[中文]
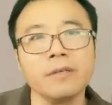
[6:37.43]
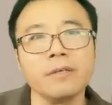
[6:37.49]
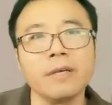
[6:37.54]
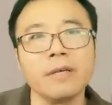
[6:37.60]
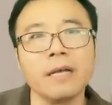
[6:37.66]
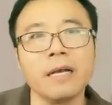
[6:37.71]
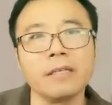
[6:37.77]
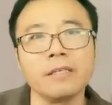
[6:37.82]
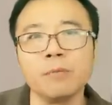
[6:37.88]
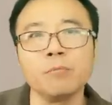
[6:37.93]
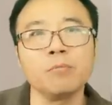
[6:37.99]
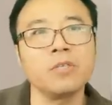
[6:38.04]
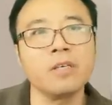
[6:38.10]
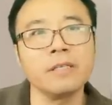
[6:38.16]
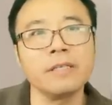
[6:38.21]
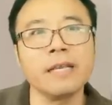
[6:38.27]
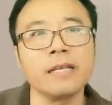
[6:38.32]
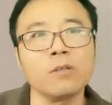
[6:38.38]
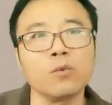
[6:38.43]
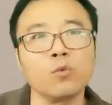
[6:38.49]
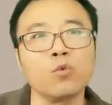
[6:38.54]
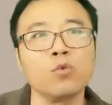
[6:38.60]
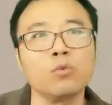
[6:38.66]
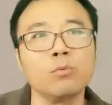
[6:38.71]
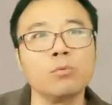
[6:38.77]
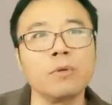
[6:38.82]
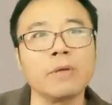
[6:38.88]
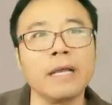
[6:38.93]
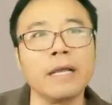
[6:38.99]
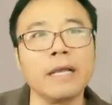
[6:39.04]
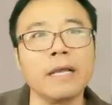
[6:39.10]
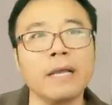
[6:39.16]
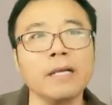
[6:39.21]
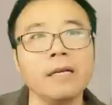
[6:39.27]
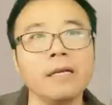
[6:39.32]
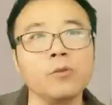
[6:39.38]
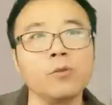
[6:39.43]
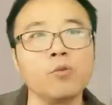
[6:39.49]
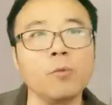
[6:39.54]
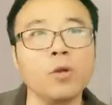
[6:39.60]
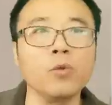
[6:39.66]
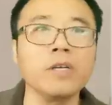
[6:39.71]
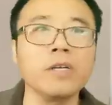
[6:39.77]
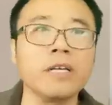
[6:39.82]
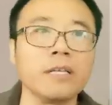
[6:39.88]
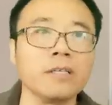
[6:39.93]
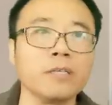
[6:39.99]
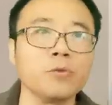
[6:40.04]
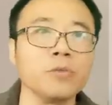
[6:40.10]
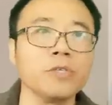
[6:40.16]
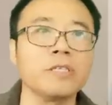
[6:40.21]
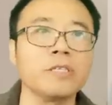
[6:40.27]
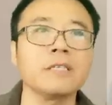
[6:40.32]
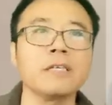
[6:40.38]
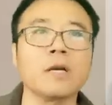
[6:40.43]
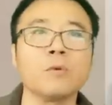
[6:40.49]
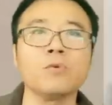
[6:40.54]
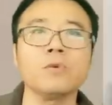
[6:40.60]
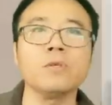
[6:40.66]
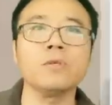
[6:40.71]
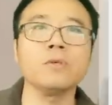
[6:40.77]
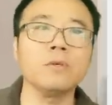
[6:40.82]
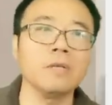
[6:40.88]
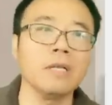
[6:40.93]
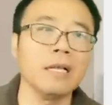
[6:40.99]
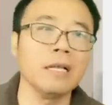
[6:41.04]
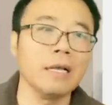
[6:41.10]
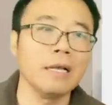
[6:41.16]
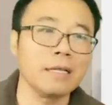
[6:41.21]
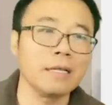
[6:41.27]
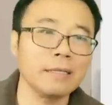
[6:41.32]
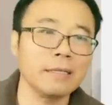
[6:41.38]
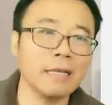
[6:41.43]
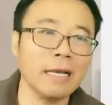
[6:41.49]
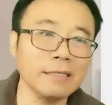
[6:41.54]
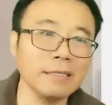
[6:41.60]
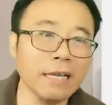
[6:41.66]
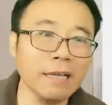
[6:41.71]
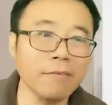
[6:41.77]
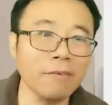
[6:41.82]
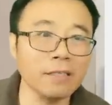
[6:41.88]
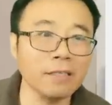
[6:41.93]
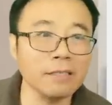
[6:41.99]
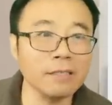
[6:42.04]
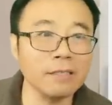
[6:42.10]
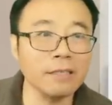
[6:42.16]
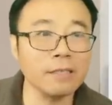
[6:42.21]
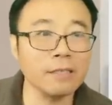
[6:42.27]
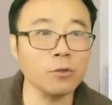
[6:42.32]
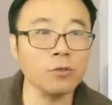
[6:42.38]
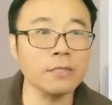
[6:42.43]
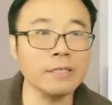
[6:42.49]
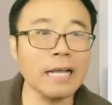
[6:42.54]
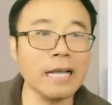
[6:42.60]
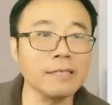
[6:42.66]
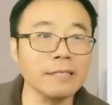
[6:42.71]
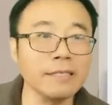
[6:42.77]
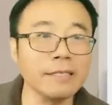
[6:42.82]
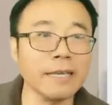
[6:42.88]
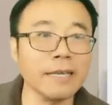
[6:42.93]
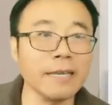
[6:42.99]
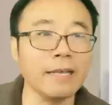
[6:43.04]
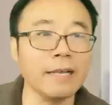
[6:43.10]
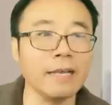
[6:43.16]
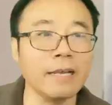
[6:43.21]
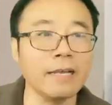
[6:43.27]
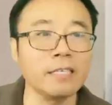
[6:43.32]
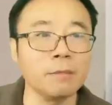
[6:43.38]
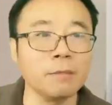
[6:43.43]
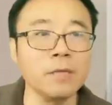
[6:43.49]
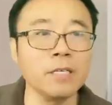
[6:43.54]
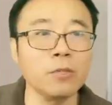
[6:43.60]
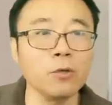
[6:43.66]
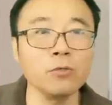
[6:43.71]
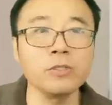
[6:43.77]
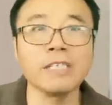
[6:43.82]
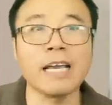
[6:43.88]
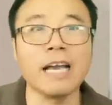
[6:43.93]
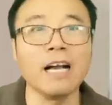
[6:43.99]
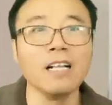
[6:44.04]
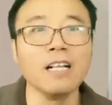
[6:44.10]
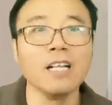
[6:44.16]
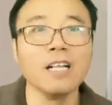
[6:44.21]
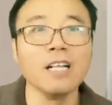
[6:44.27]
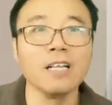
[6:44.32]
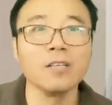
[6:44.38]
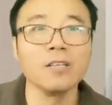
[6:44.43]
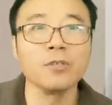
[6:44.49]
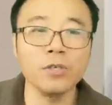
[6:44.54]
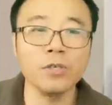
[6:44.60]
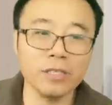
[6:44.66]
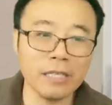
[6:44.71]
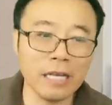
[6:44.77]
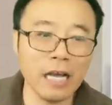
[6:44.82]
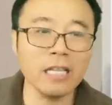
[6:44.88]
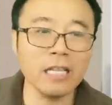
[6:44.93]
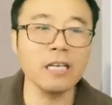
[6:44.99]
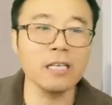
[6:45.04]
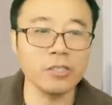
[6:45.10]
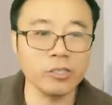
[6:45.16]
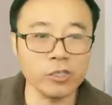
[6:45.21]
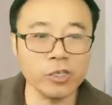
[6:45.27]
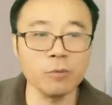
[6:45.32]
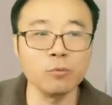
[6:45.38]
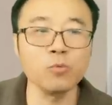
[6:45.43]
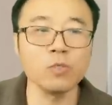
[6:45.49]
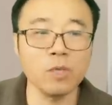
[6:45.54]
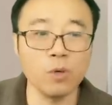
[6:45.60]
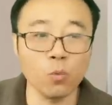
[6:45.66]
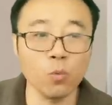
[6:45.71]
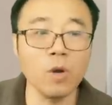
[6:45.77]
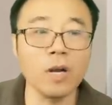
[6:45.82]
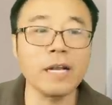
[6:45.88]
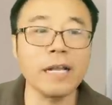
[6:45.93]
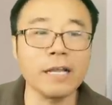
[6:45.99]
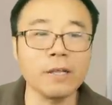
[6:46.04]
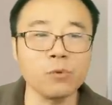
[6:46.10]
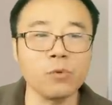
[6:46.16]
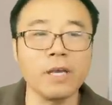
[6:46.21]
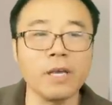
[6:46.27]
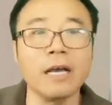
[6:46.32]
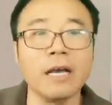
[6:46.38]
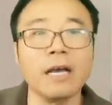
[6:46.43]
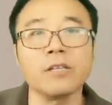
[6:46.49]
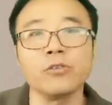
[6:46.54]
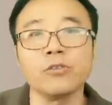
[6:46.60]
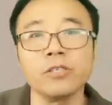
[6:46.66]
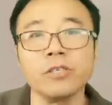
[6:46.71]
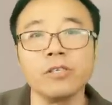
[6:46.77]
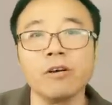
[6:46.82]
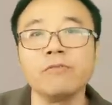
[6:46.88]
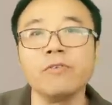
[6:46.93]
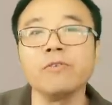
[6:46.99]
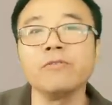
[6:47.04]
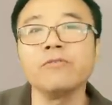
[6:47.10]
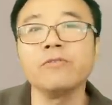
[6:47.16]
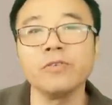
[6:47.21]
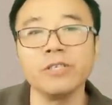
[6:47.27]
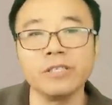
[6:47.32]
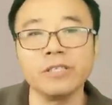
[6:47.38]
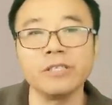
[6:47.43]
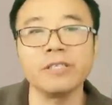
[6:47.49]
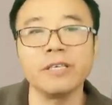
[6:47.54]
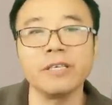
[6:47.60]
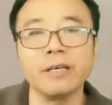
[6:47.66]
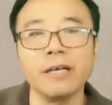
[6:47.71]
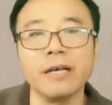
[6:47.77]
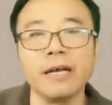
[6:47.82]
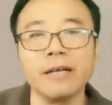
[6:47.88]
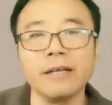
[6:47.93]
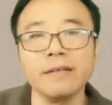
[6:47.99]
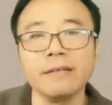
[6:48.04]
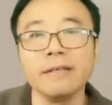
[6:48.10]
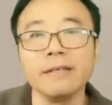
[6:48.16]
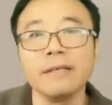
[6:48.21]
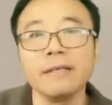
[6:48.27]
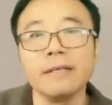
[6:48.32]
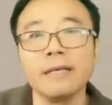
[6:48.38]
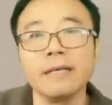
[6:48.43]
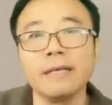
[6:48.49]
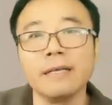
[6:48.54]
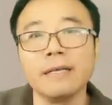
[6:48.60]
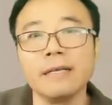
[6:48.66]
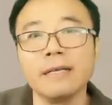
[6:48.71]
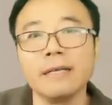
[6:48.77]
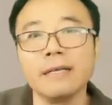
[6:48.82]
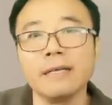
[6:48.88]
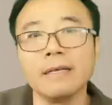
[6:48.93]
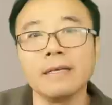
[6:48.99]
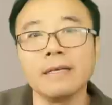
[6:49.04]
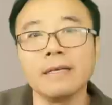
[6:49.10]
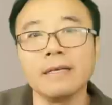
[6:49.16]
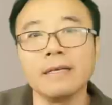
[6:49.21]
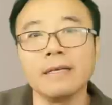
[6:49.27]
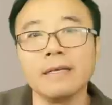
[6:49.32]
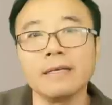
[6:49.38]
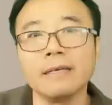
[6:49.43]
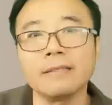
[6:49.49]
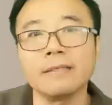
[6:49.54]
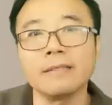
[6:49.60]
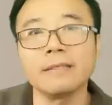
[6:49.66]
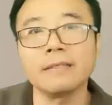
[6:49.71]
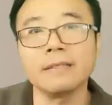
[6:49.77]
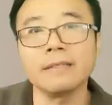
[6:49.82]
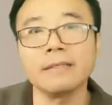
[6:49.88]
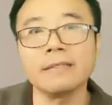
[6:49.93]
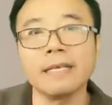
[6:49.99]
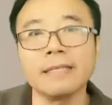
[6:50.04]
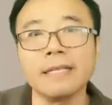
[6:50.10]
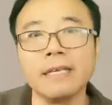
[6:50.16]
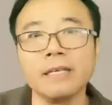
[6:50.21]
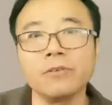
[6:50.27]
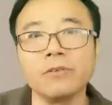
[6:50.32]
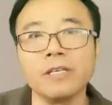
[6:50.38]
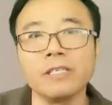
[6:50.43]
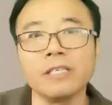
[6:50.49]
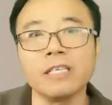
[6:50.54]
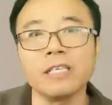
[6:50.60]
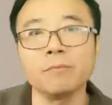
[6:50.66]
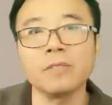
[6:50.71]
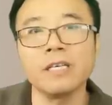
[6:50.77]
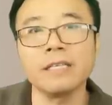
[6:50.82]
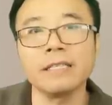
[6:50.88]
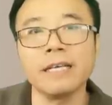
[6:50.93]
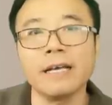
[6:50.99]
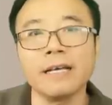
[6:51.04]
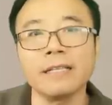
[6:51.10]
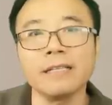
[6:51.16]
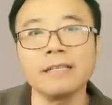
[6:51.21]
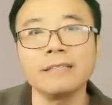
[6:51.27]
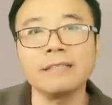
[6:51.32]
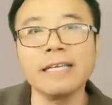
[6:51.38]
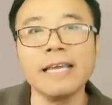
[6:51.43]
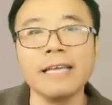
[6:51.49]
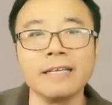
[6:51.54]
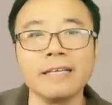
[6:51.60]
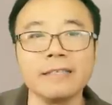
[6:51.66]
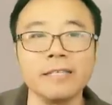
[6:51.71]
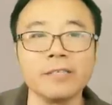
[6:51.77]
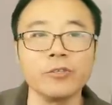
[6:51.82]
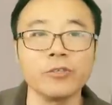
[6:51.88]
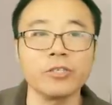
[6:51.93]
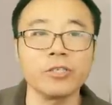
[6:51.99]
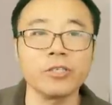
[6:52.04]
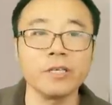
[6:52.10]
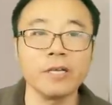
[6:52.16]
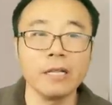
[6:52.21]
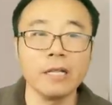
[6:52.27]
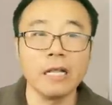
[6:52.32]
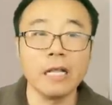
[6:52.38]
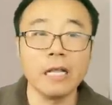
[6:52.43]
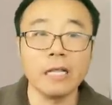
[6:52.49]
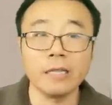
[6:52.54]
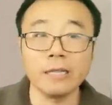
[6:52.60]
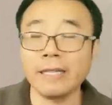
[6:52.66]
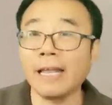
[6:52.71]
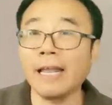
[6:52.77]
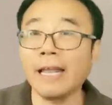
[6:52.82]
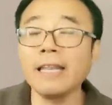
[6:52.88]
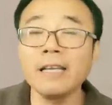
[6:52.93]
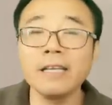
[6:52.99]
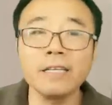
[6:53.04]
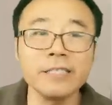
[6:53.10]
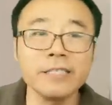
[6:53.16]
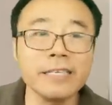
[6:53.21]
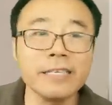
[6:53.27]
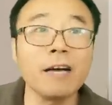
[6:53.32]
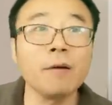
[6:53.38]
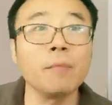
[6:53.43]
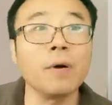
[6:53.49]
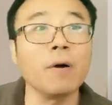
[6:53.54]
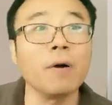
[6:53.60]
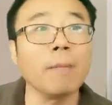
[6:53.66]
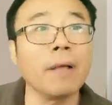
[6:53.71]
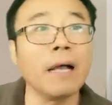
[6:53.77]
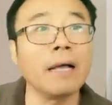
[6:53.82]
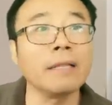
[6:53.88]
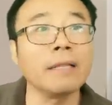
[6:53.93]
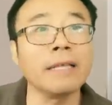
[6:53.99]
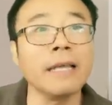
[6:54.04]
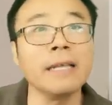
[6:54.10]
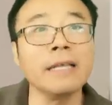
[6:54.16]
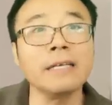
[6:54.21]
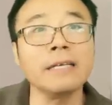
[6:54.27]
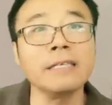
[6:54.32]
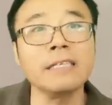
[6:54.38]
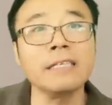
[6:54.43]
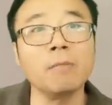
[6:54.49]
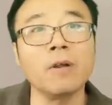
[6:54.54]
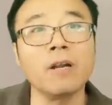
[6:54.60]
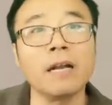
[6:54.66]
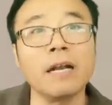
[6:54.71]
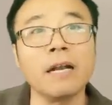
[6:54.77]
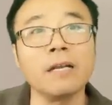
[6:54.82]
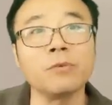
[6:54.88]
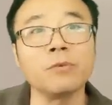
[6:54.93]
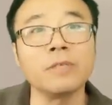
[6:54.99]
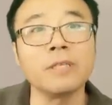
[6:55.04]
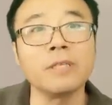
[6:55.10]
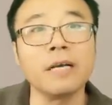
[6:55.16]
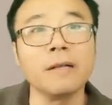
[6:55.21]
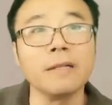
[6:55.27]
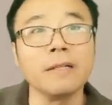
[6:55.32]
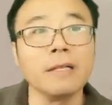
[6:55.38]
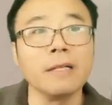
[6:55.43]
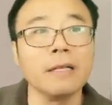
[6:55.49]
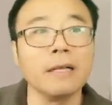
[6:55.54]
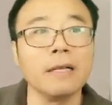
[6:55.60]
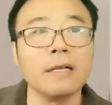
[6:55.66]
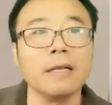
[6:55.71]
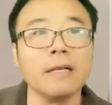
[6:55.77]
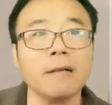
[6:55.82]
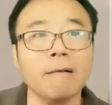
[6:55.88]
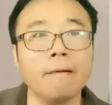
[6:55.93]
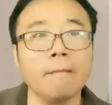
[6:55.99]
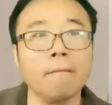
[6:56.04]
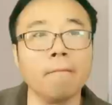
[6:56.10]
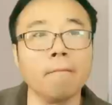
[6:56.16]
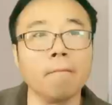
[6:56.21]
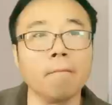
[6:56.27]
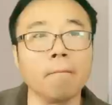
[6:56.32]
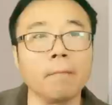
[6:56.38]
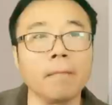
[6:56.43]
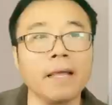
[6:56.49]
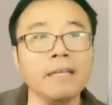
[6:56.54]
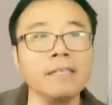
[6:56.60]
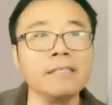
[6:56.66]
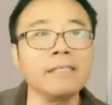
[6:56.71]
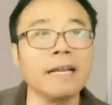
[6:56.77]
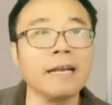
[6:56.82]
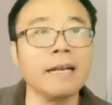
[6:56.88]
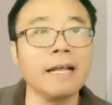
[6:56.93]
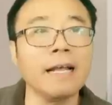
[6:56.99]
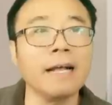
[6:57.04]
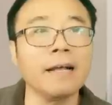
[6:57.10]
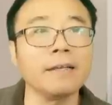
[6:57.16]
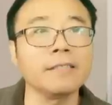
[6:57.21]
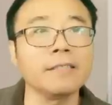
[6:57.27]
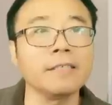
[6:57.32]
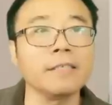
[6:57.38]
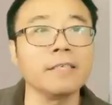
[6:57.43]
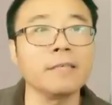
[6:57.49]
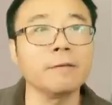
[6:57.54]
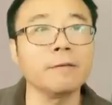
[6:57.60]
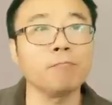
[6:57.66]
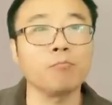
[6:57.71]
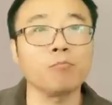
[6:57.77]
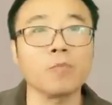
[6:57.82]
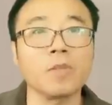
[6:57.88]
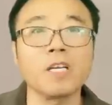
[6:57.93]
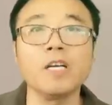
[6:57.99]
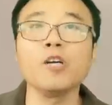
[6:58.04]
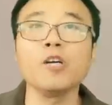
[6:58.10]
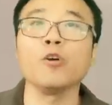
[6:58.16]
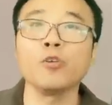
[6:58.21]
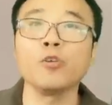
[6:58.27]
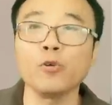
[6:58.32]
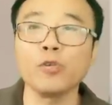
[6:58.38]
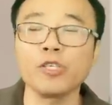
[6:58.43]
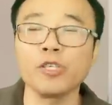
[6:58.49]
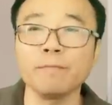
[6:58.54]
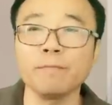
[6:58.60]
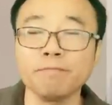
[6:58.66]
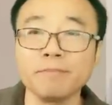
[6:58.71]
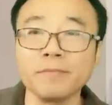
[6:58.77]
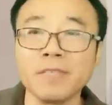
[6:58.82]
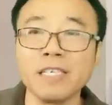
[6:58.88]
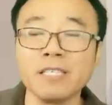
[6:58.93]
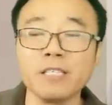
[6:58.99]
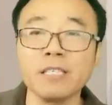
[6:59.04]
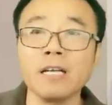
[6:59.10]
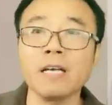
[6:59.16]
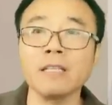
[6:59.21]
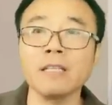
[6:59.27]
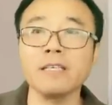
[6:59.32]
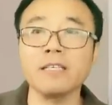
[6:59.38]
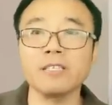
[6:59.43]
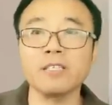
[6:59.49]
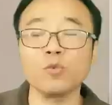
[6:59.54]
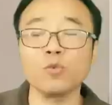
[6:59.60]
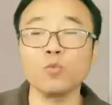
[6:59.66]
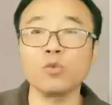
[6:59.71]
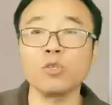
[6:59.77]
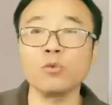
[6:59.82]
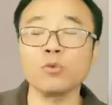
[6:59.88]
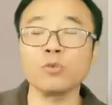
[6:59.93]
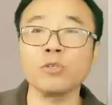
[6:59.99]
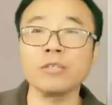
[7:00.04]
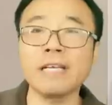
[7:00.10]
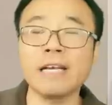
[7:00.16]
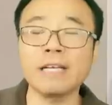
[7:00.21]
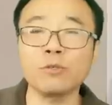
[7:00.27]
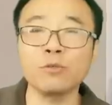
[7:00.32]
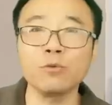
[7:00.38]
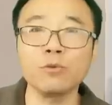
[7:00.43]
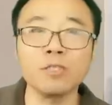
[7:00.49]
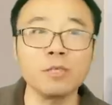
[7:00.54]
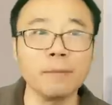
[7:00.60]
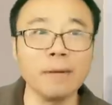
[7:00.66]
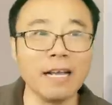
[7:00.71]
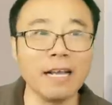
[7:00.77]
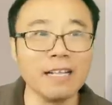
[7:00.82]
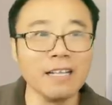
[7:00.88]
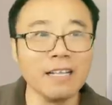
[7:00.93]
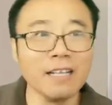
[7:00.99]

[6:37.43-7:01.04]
啊，节目特点就突出不来。而这个橘猫队长呢，属于成长过程中。他采访的呢都是大经典啊，什么都讲，所以他的节目呢，我感觉啊，就是要丰富一些啊，呃，这是简单说说节目特点啊。你再一个呢，就是年龄和相貌啊，年龄和相貌上来说呢，呃，很显然啊，这个各有优势。那西康呢是五十多岁大叔是吧？